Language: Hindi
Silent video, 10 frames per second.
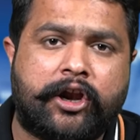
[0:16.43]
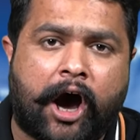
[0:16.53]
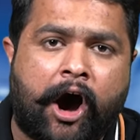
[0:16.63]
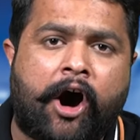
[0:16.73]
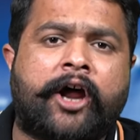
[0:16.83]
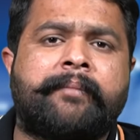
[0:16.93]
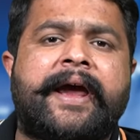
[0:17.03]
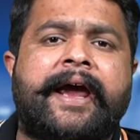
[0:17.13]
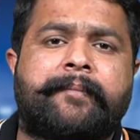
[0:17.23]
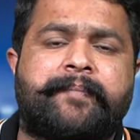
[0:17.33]
लाहौर
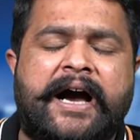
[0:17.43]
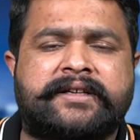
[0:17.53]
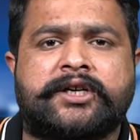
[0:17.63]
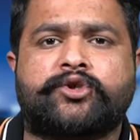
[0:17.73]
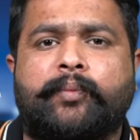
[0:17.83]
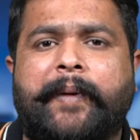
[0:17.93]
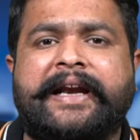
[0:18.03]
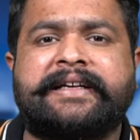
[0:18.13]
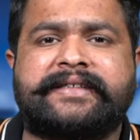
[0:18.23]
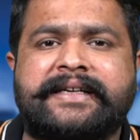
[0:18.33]
में पाकिस्तान सुपर लीग